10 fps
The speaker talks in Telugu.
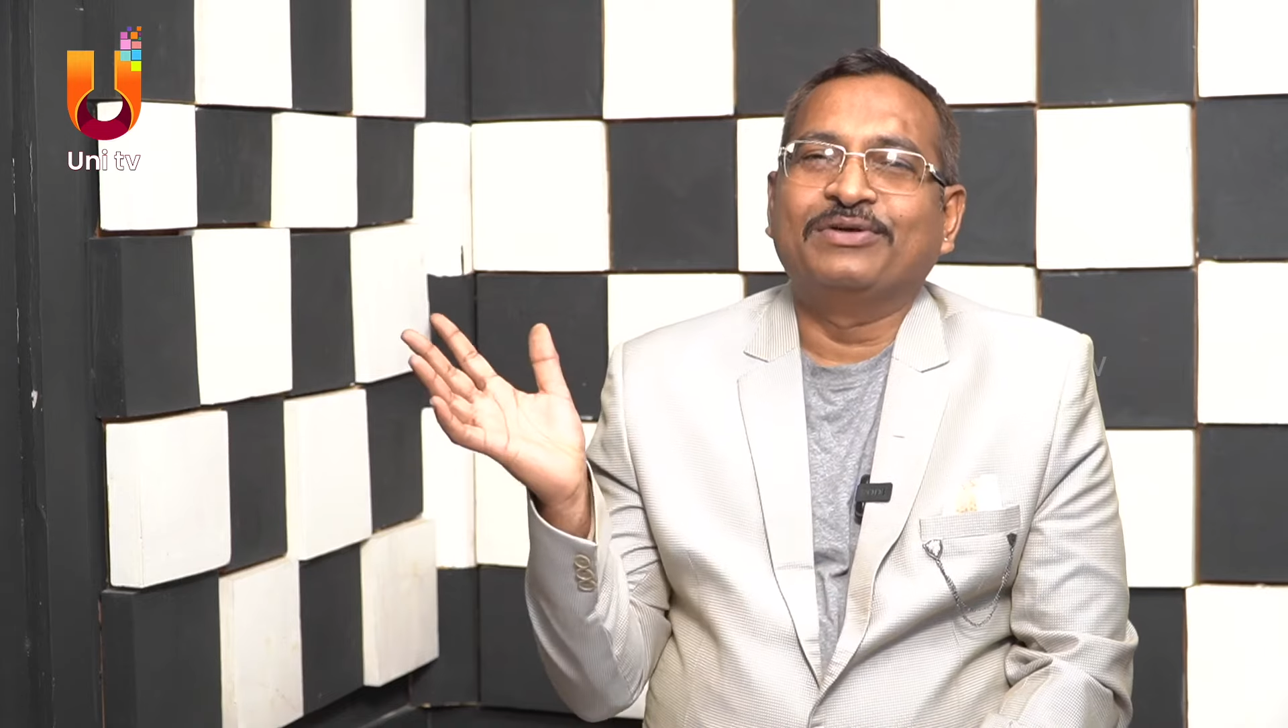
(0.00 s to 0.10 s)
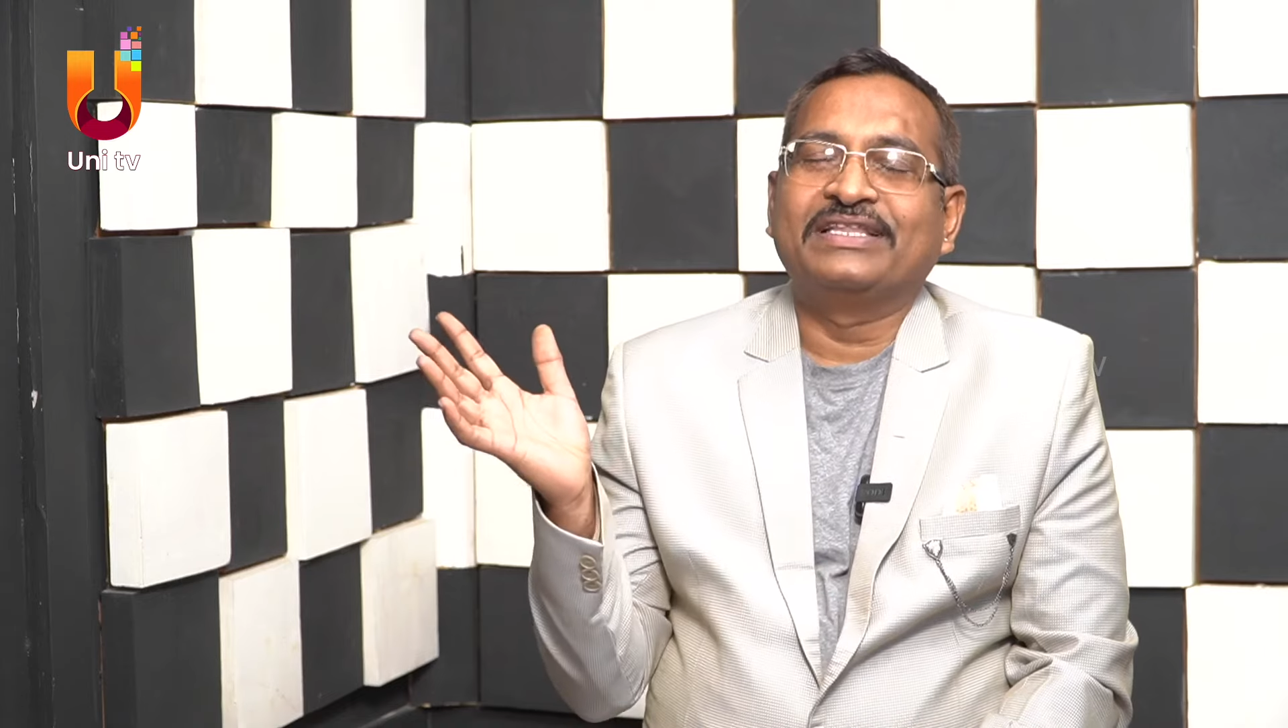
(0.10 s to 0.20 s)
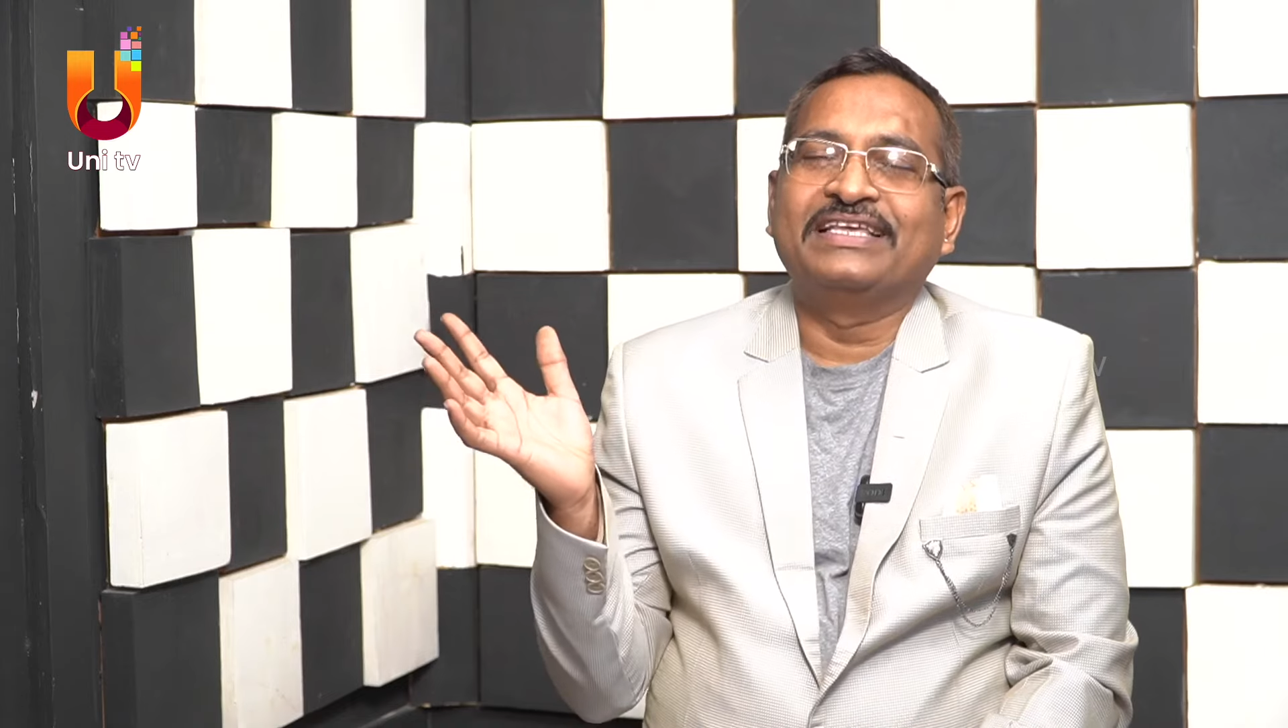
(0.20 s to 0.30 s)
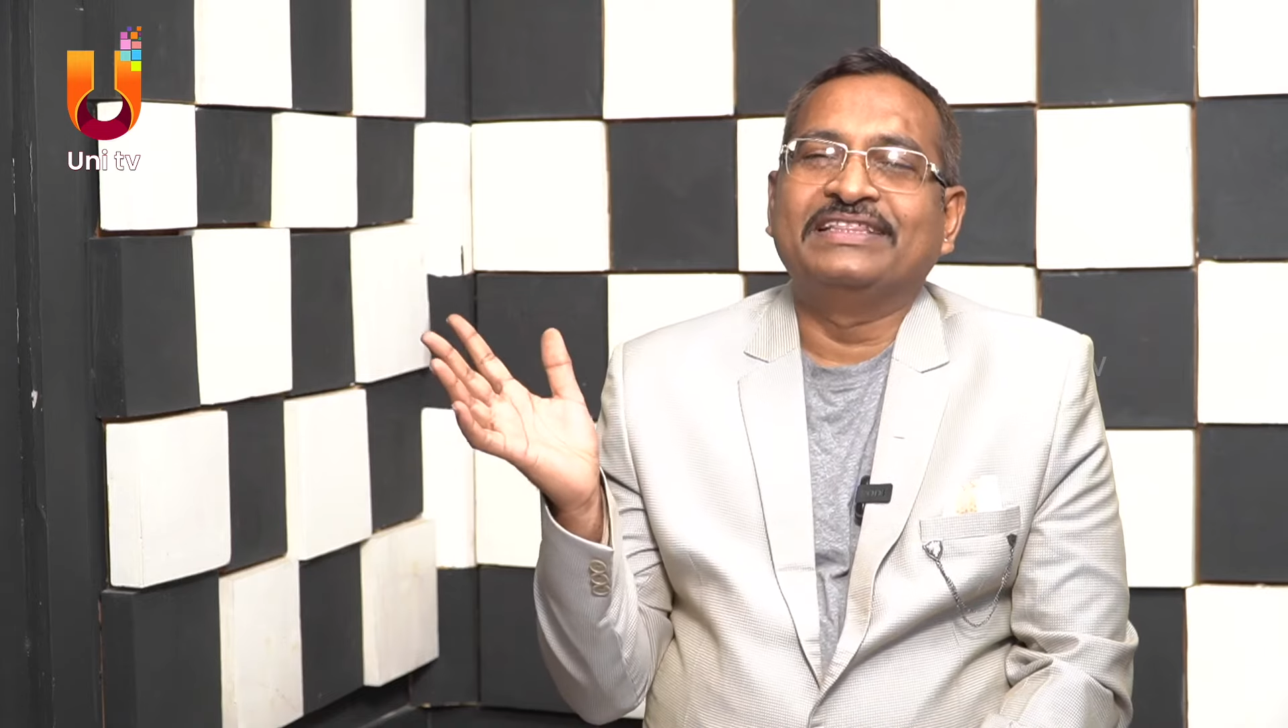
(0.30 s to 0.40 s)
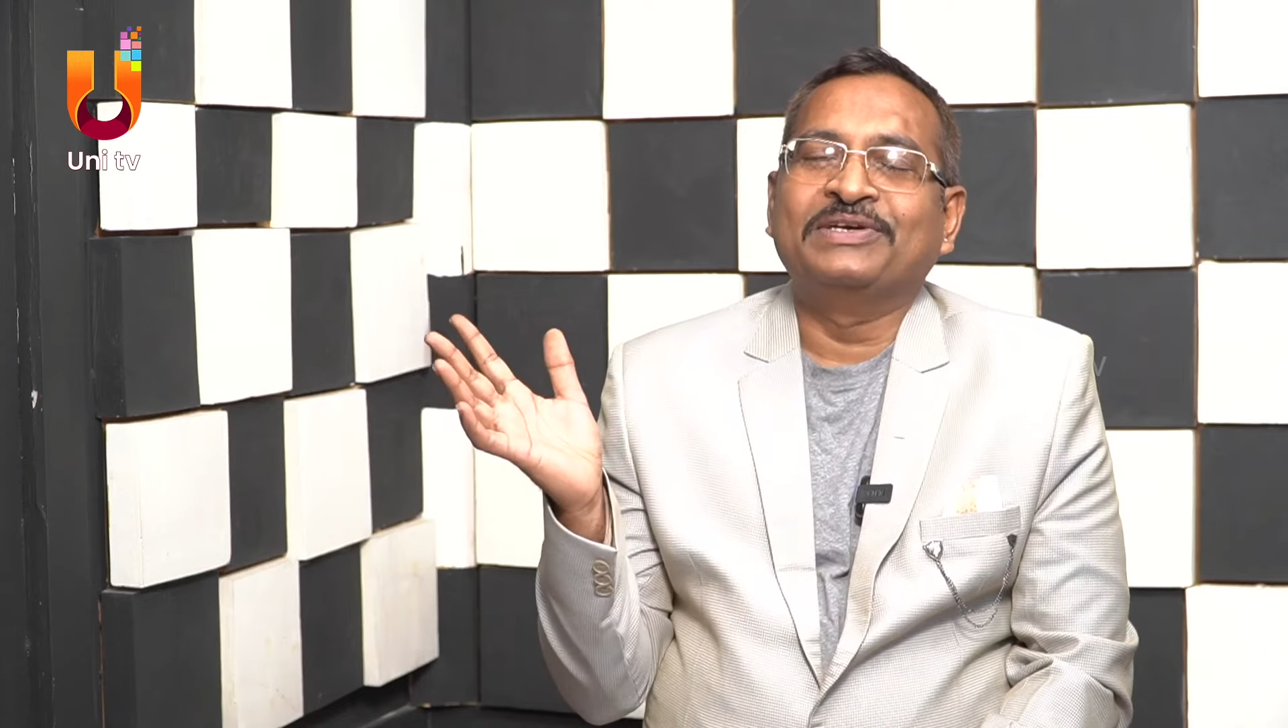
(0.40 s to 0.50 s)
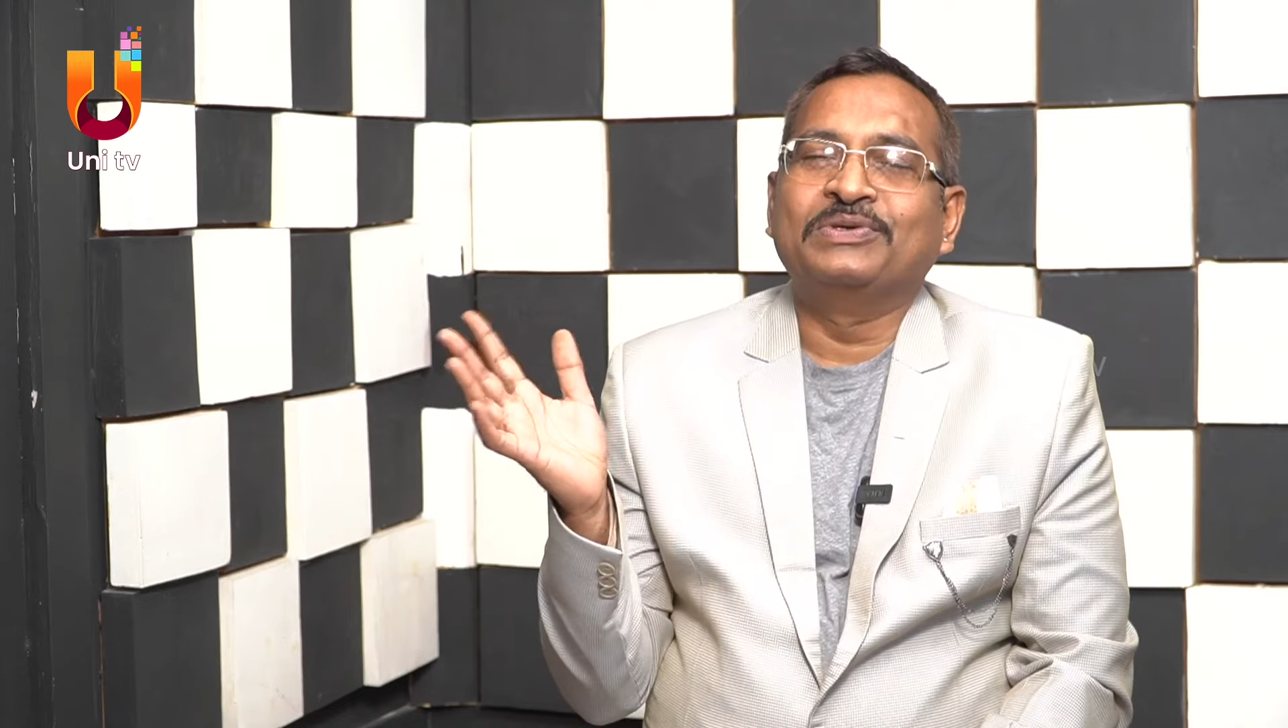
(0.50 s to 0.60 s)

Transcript: ఎవరిదైతే